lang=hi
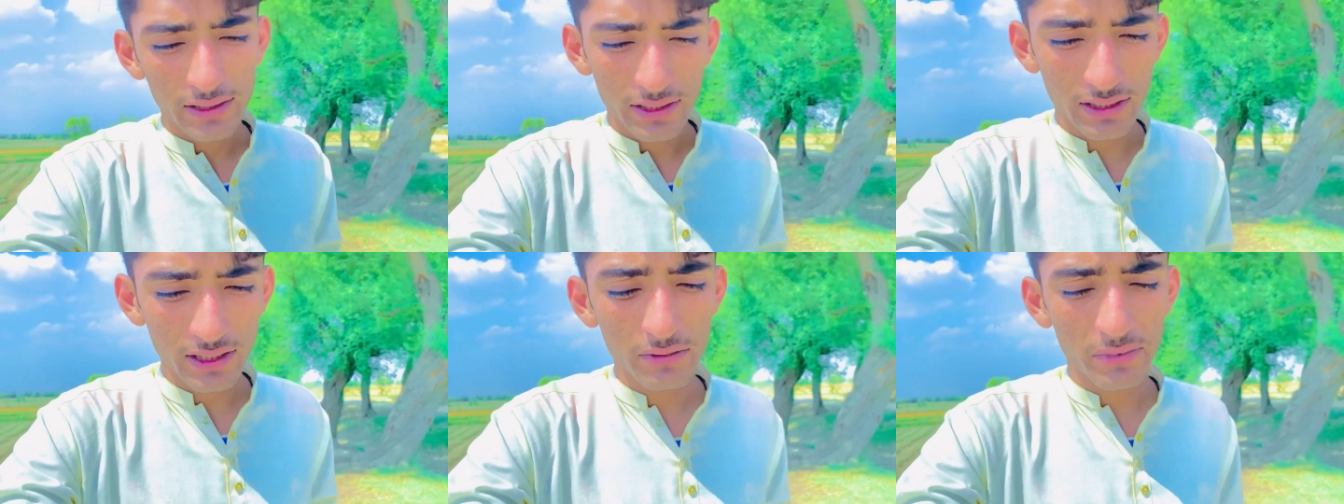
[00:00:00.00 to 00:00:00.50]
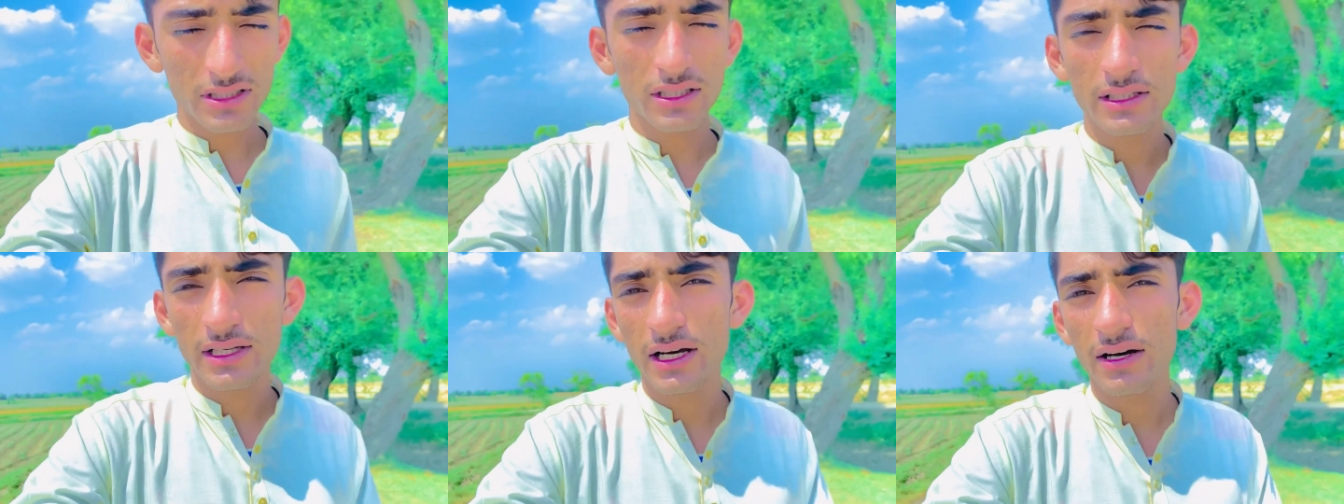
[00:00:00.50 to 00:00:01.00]
संगत
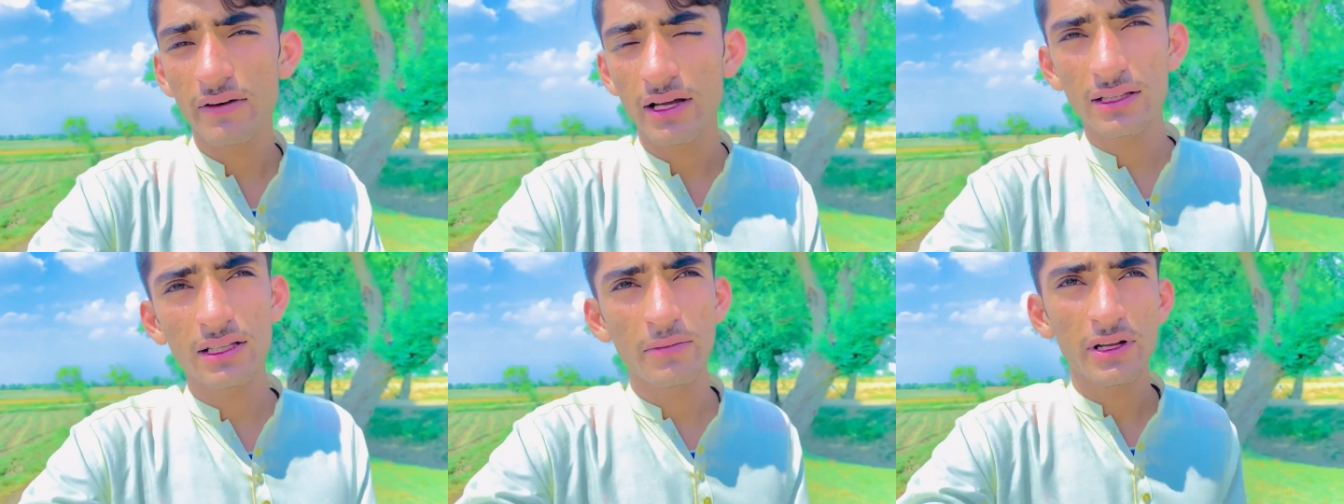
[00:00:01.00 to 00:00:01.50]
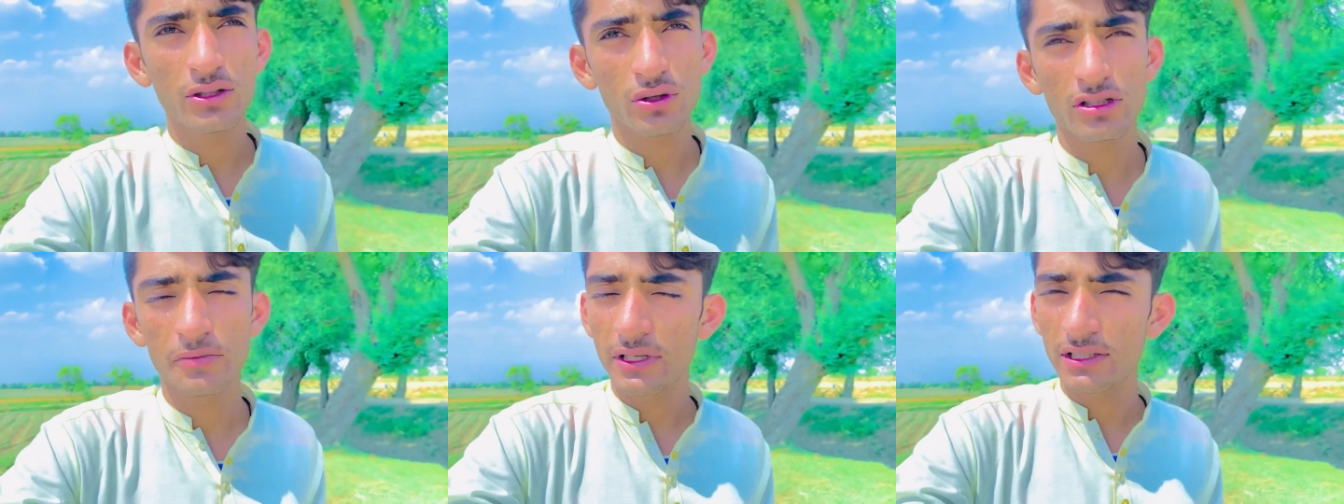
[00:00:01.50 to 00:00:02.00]
पसंद क्या बने ते मेरे
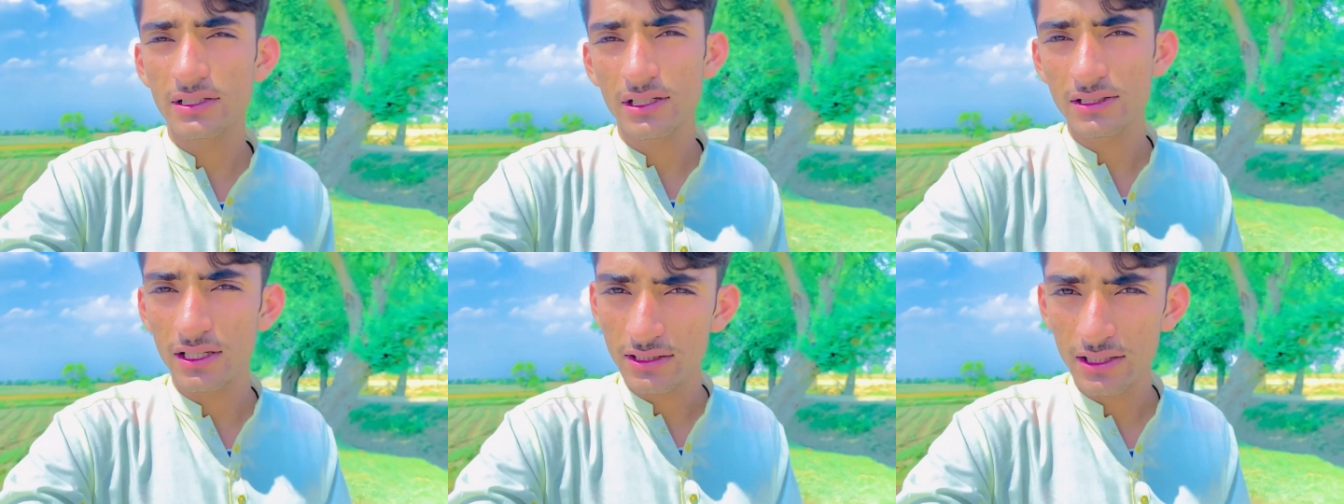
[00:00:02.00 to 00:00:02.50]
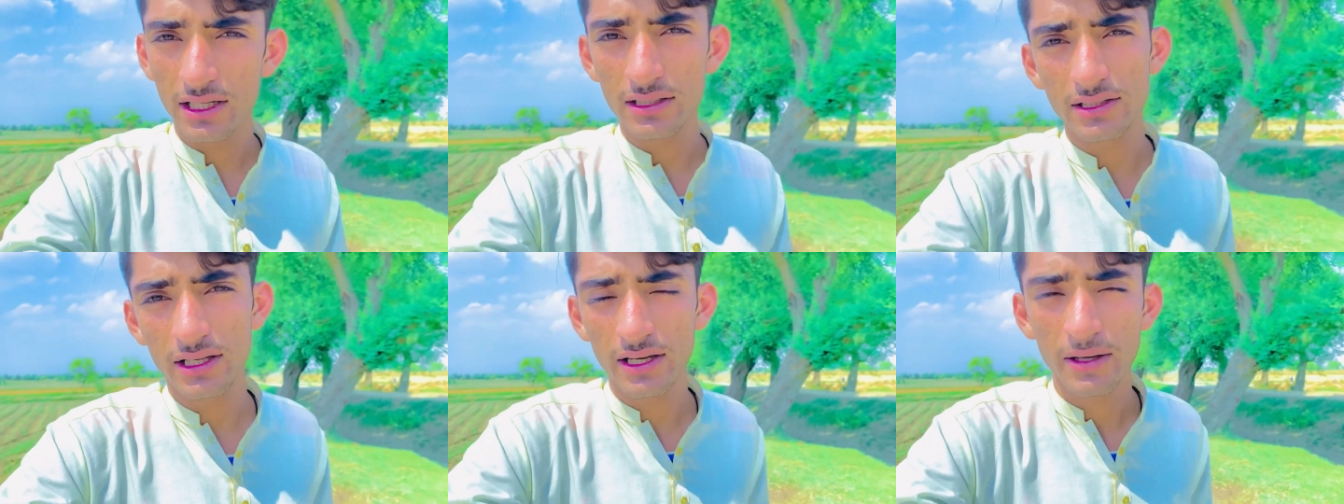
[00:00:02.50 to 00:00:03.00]
थोड़ा तबीयत नासाज है अज
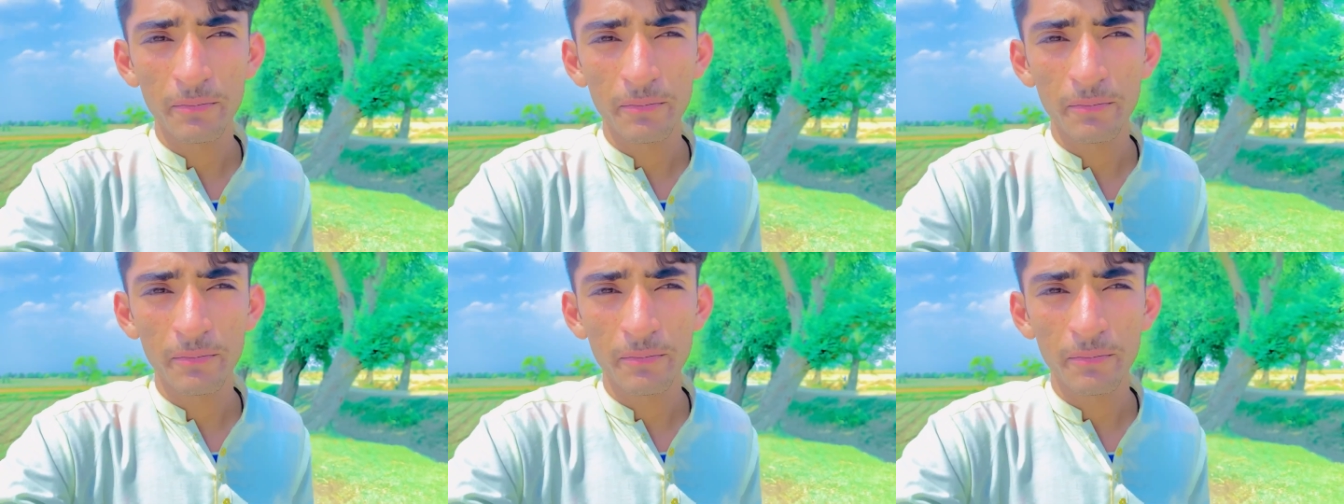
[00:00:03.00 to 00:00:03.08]
ते